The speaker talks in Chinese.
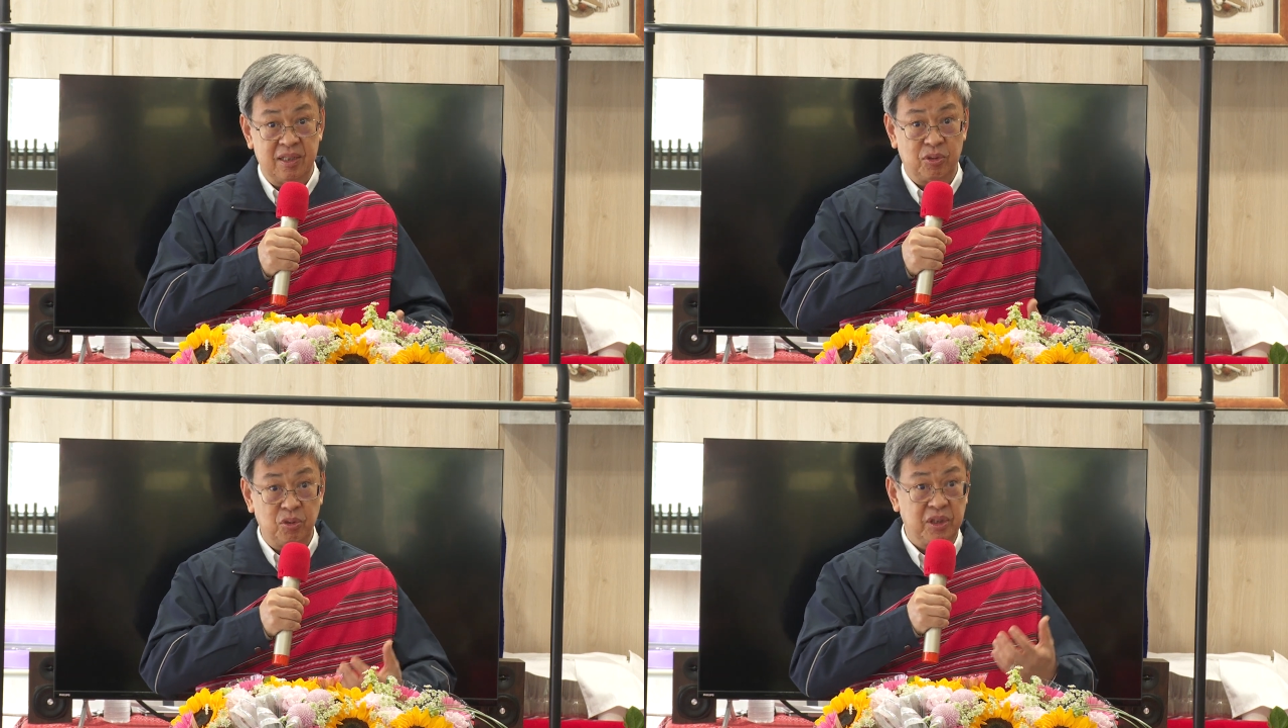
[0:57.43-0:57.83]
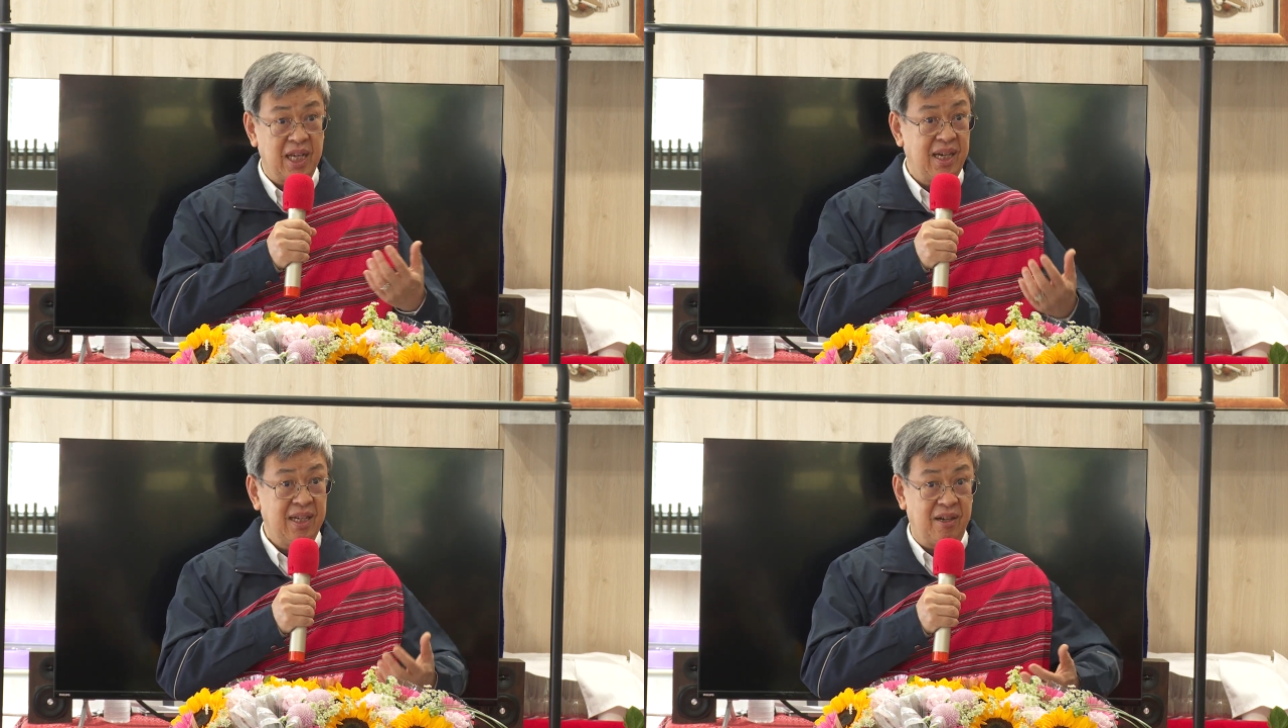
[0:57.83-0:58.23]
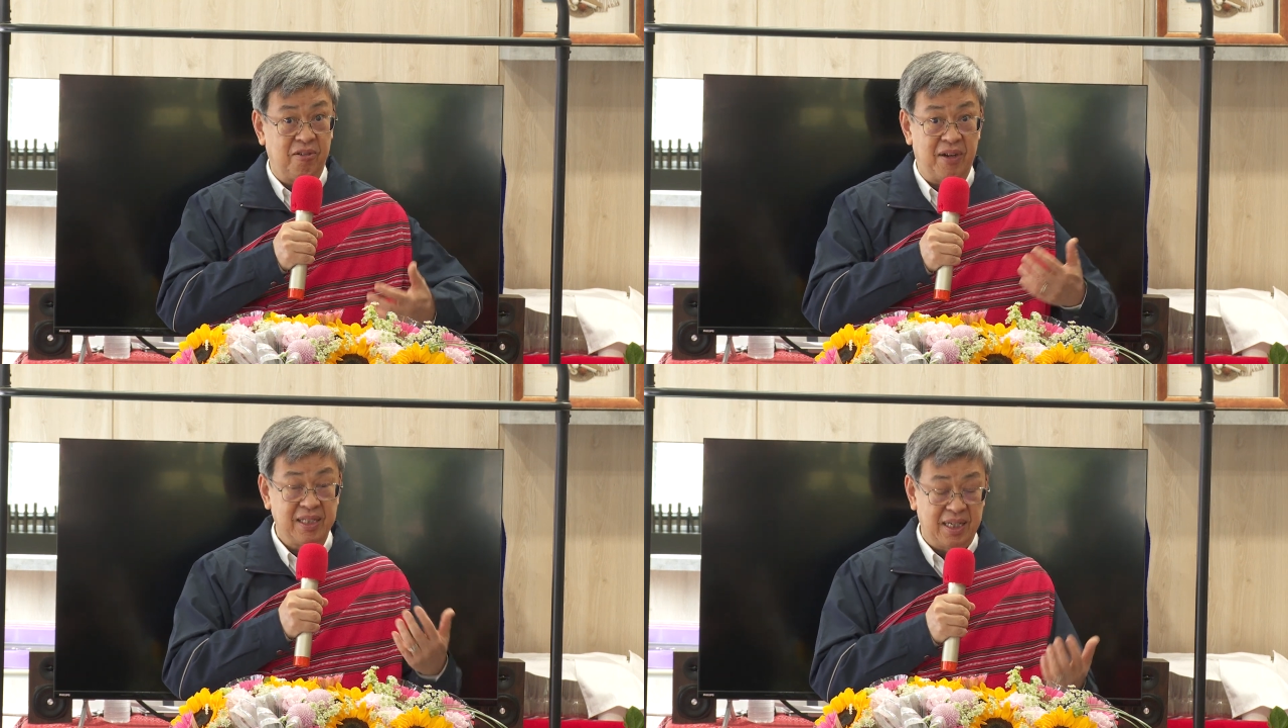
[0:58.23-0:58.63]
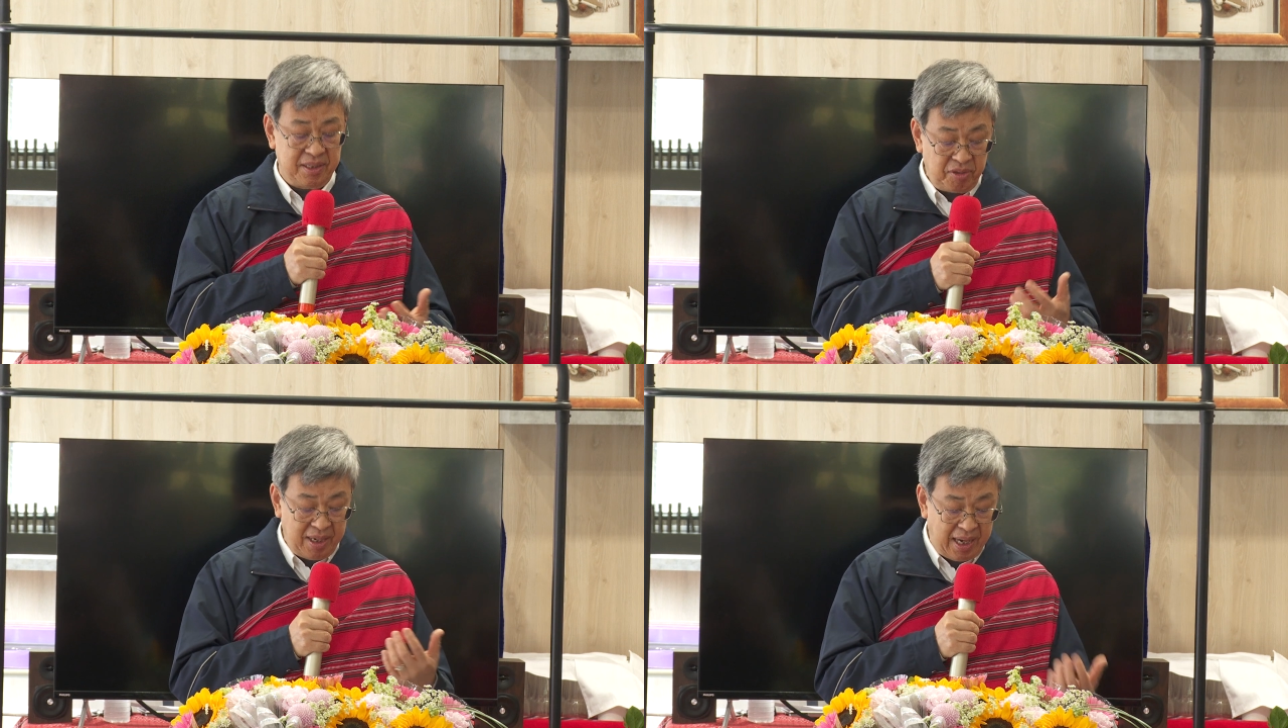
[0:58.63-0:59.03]
个故乡啊发展
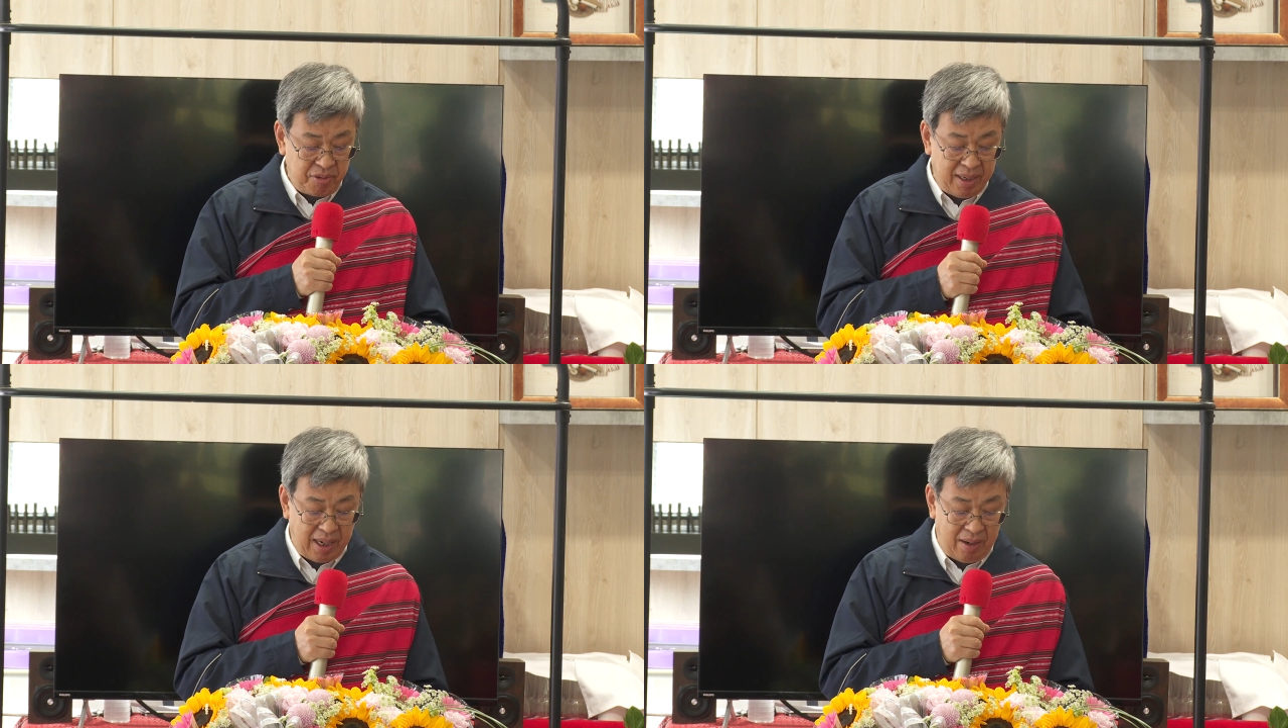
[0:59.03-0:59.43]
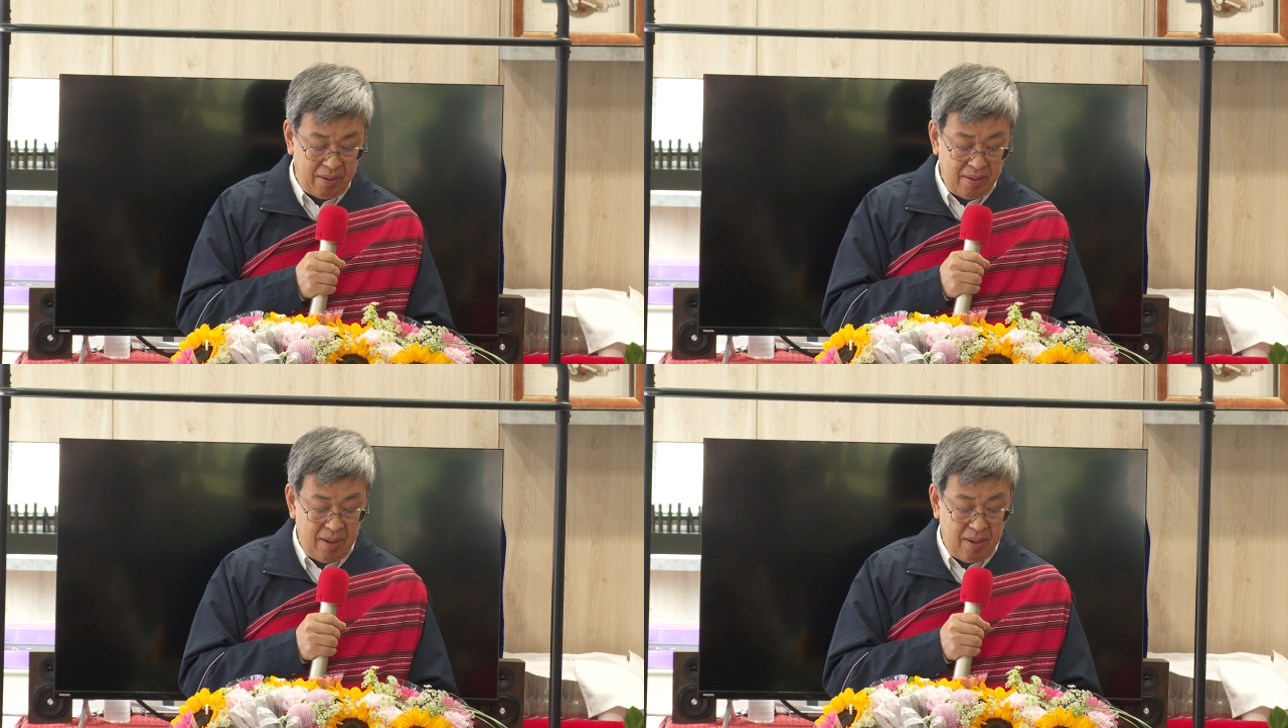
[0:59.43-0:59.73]
的越来越好。